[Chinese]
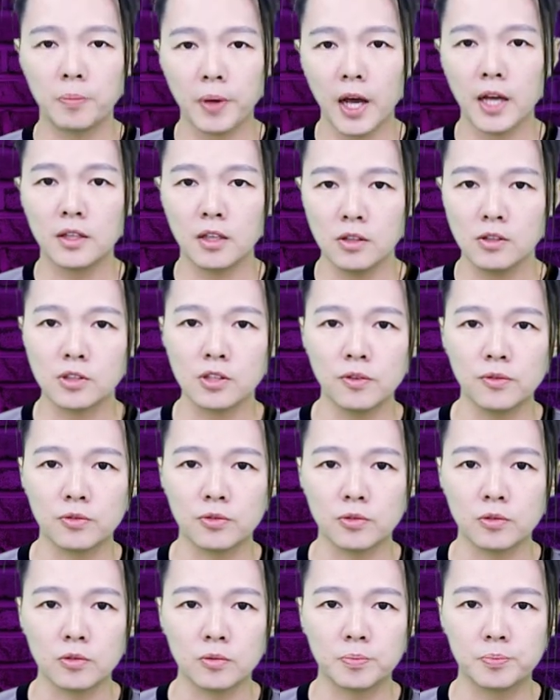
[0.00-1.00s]
拜登政
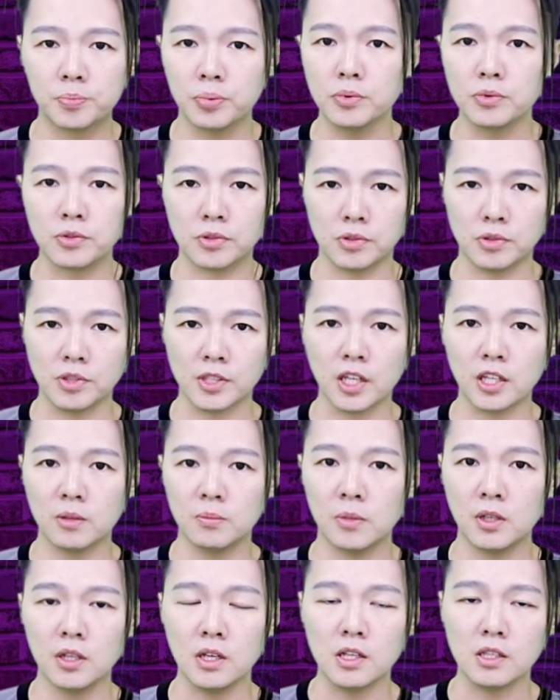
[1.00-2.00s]
府不止在那
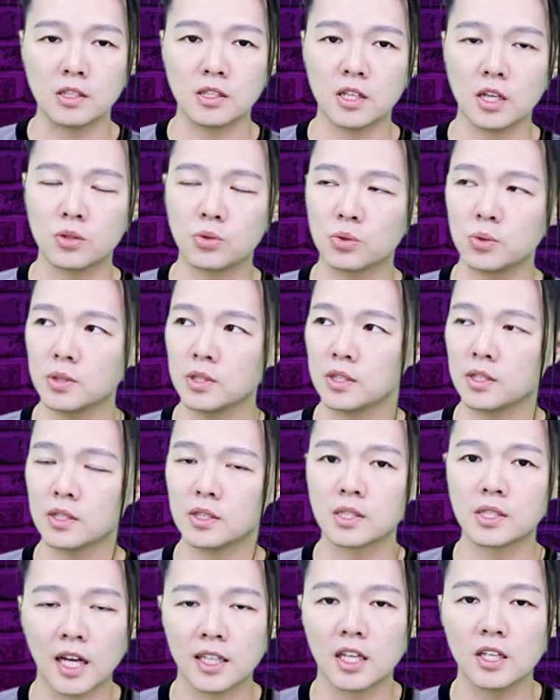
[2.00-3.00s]
边一直在做一些
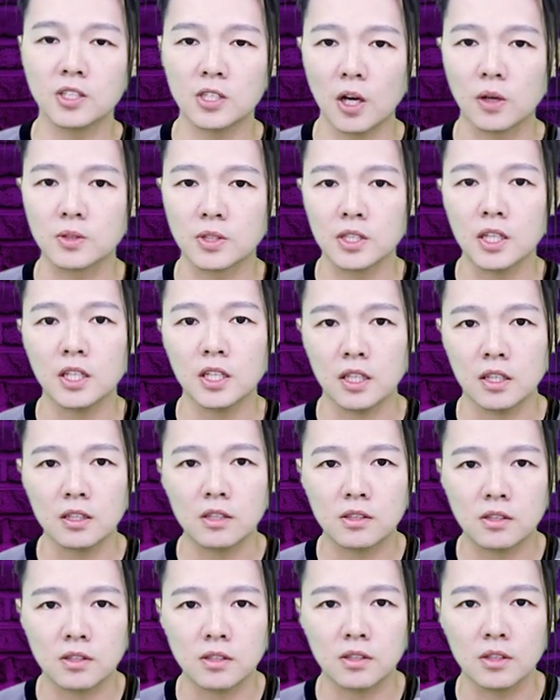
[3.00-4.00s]
撒旦教这些仪
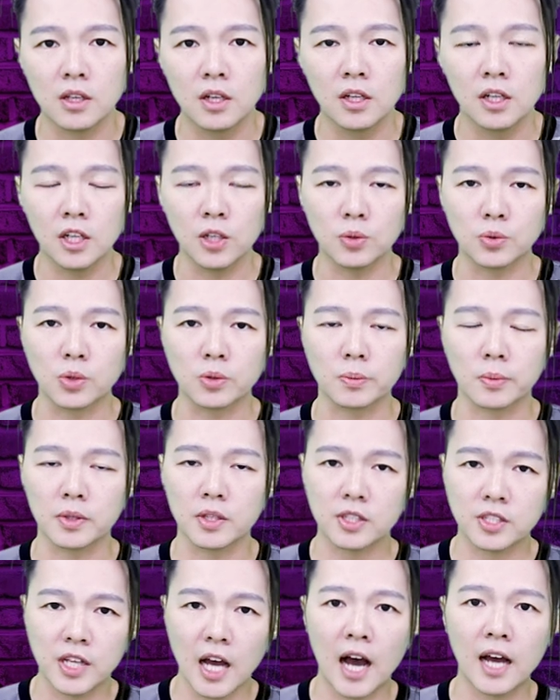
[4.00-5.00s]
式，例如说什么
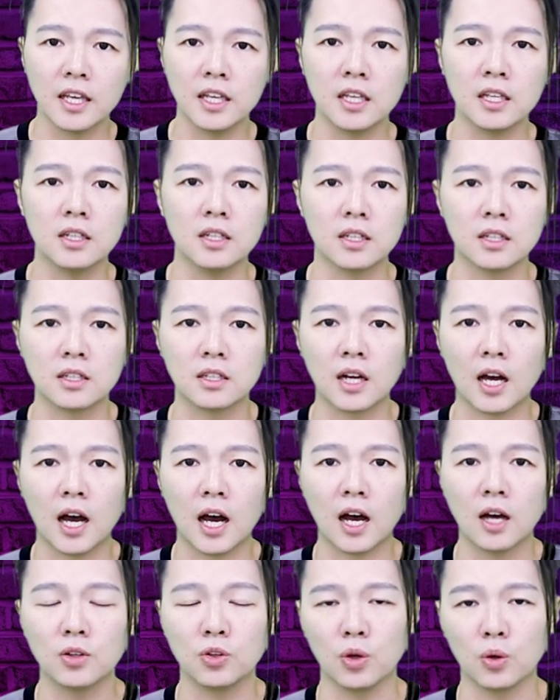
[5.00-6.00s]
杀婴儿
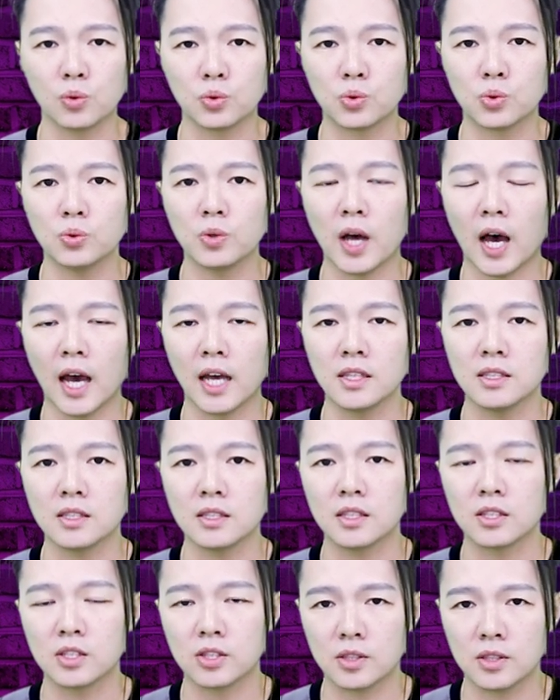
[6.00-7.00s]
啊、扭曲孩子
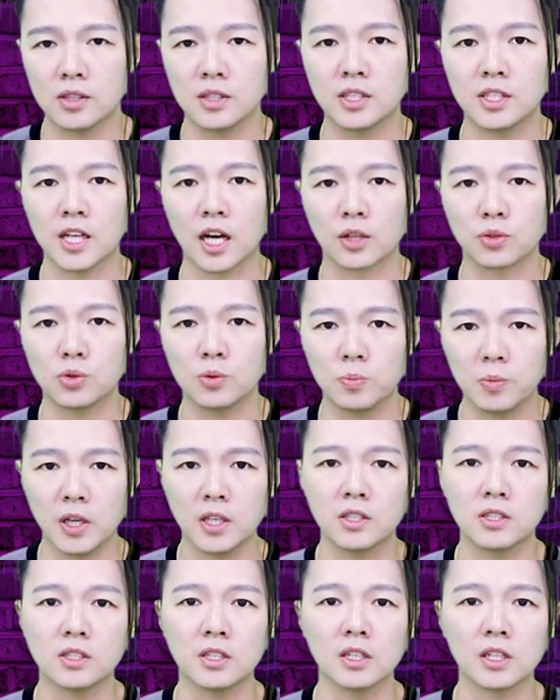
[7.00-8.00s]
的思想去
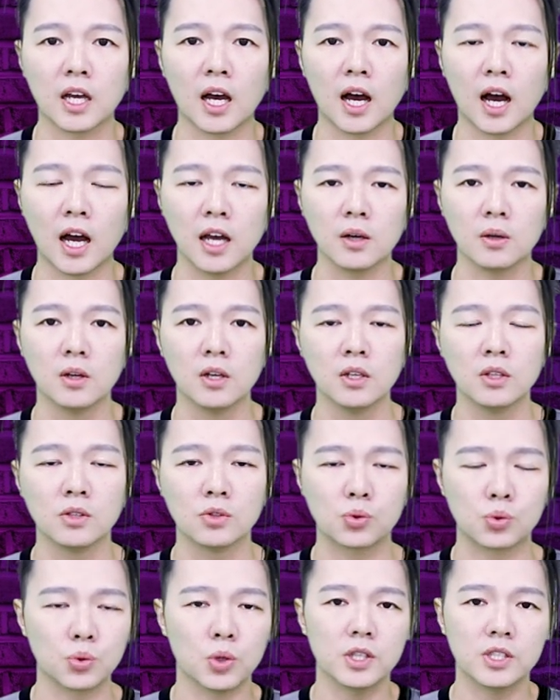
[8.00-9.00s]
变性啊，还有
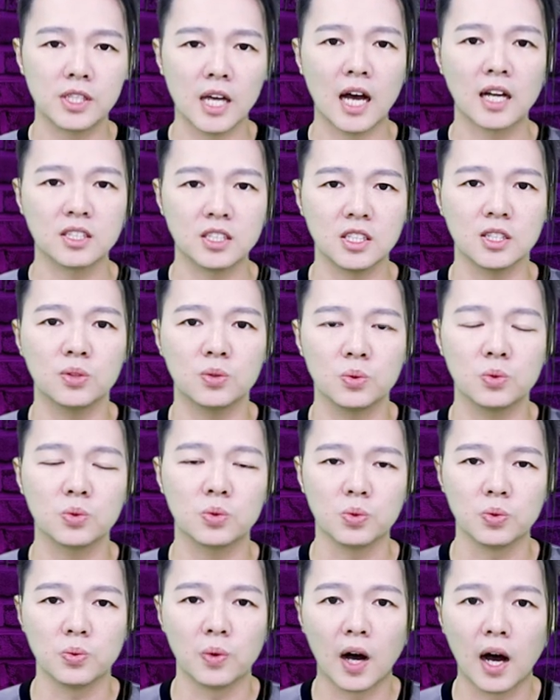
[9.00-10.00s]
追杀基督
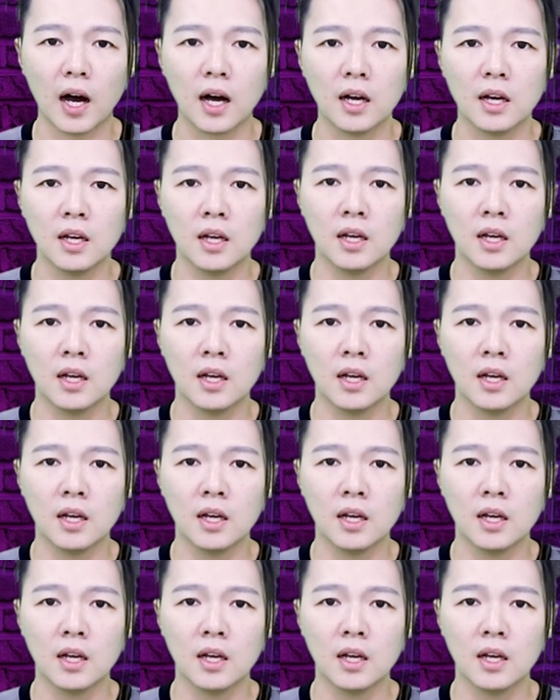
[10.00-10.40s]
徒啊。